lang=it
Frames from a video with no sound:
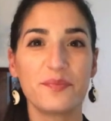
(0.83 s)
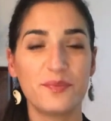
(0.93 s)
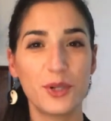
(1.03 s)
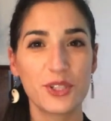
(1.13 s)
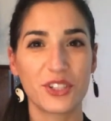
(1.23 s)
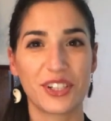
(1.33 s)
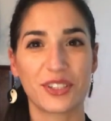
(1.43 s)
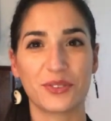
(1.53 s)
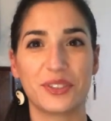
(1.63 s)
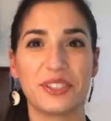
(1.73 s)
Buongiorno a
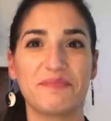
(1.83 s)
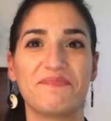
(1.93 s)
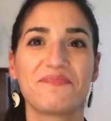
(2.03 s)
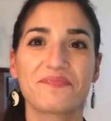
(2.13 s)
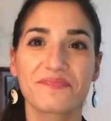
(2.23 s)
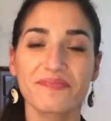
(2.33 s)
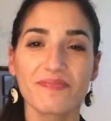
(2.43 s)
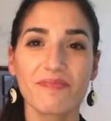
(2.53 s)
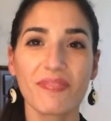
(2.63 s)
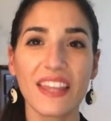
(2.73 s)
tutti,
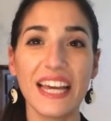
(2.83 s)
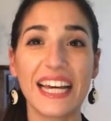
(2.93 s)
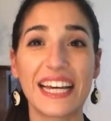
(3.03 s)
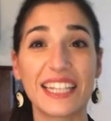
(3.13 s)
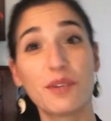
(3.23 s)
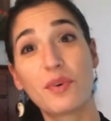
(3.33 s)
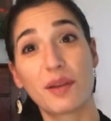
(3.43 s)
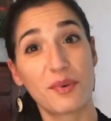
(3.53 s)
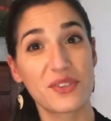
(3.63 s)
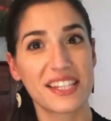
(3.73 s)
eh, dopo la
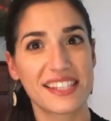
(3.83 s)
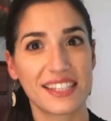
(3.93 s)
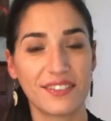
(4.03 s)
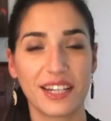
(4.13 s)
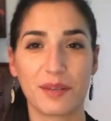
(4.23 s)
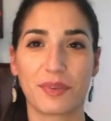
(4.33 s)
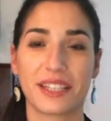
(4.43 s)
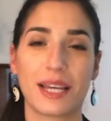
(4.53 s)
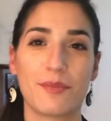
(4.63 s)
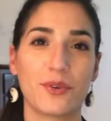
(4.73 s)
pausa estiva
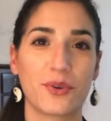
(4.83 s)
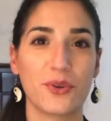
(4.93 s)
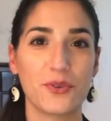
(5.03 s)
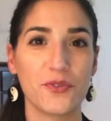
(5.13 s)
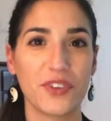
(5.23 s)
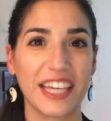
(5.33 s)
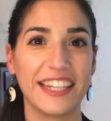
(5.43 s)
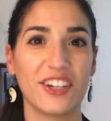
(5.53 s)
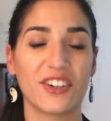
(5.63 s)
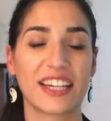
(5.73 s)
riprendiamo con un
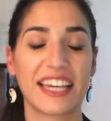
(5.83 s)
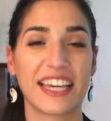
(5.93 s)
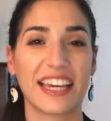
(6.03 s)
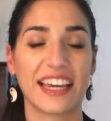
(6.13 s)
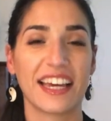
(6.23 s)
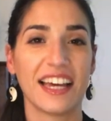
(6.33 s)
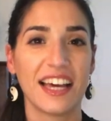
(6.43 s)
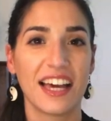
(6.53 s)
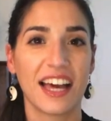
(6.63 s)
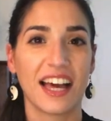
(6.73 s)
video che
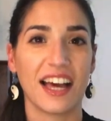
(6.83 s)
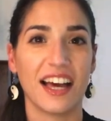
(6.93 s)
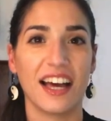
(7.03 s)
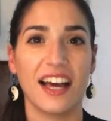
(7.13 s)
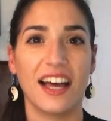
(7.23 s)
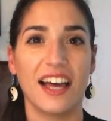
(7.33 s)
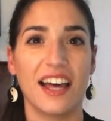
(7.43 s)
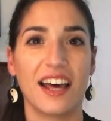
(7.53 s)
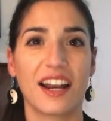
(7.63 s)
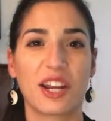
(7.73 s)
eh,
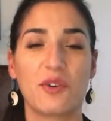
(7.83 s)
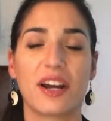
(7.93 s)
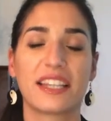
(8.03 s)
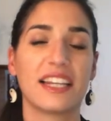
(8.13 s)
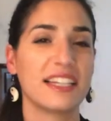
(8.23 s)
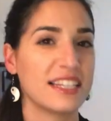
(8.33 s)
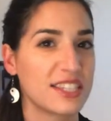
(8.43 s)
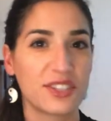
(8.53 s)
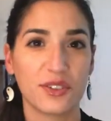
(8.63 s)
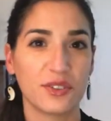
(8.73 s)
riguarda
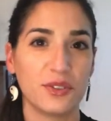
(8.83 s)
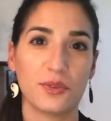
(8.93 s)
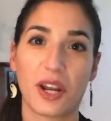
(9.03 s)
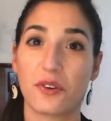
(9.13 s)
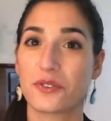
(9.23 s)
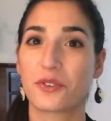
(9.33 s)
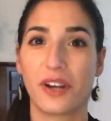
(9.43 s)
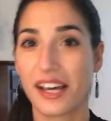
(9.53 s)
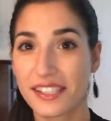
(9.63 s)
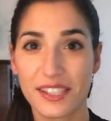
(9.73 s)
l'inizio di un anno
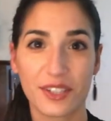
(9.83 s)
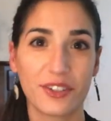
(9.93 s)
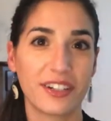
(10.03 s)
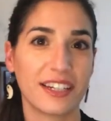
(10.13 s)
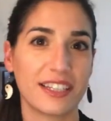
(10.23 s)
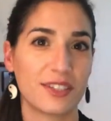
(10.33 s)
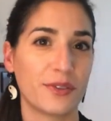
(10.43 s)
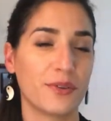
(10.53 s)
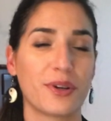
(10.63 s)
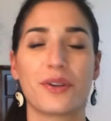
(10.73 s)
scolastico, l'inizio
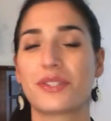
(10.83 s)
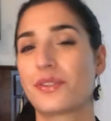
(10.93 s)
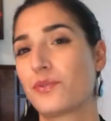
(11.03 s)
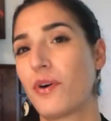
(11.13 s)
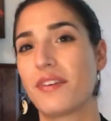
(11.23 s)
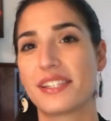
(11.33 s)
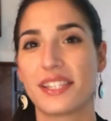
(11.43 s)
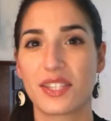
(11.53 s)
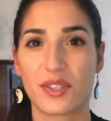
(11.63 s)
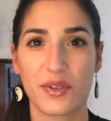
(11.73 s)
di una no nuova
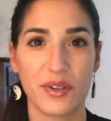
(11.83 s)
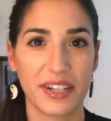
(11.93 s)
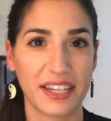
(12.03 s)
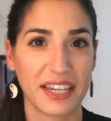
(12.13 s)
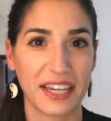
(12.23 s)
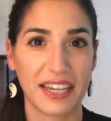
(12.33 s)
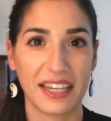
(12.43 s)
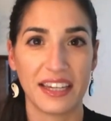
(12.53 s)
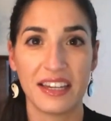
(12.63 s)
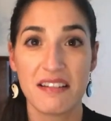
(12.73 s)

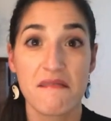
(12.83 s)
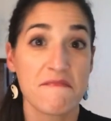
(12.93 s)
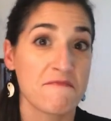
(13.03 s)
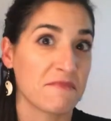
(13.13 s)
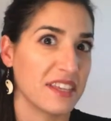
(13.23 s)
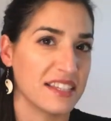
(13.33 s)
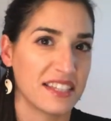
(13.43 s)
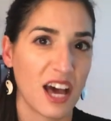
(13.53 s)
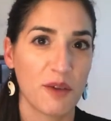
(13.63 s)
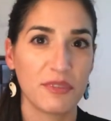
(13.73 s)
sessione di
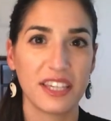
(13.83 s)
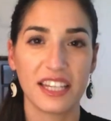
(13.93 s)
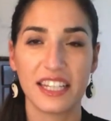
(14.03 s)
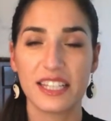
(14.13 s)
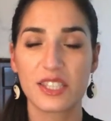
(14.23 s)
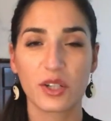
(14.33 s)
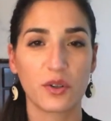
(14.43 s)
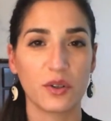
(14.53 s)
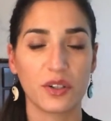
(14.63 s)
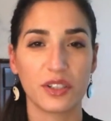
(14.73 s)
esami, l'inizio
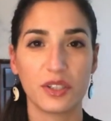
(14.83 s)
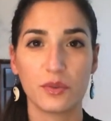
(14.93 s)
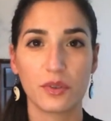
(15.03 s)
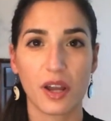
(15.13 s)
di,